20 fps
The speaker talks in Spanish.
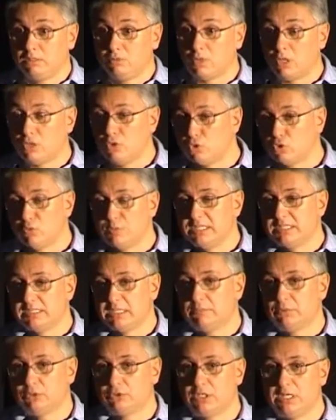Cuando
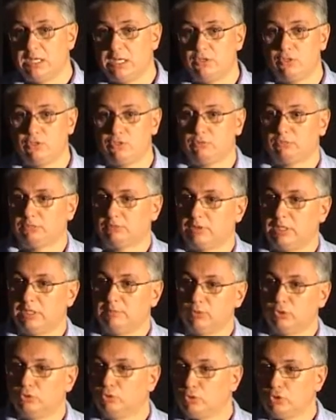comenzamos el año
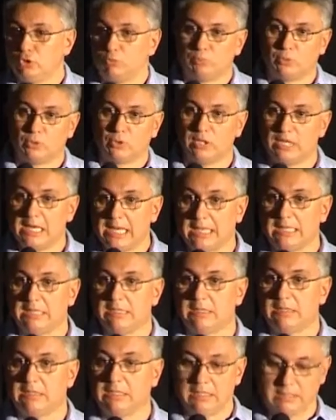tenemos todo por
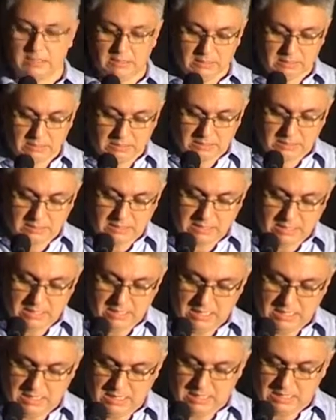delante
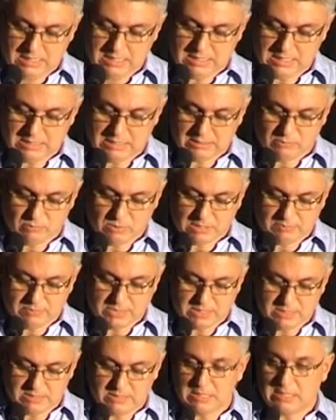y
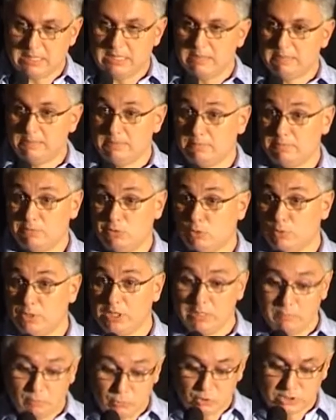seguramente nos
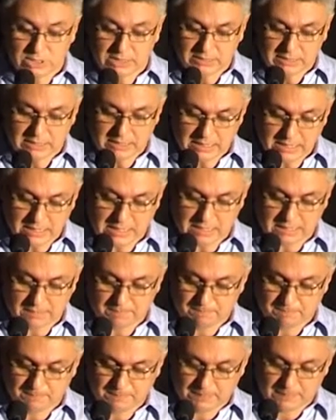viene mucha tarea
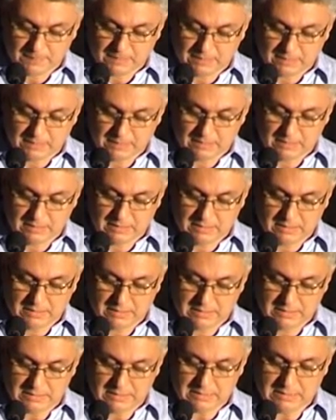
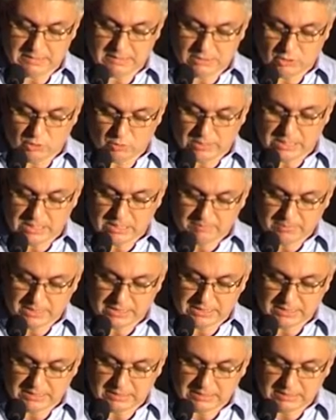y se nos van a
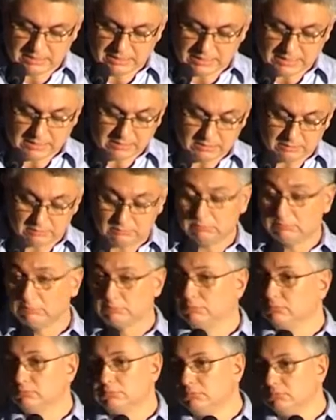
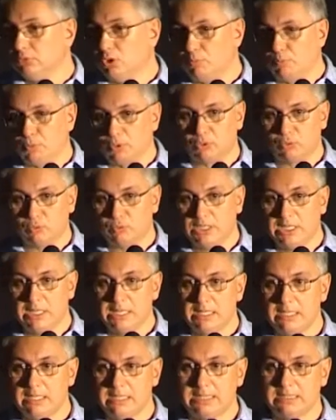presentar
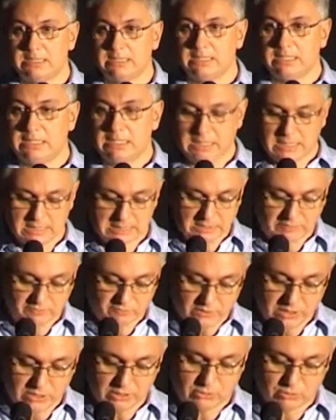oportunidades y
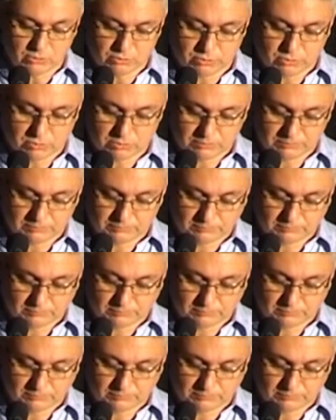desafíos.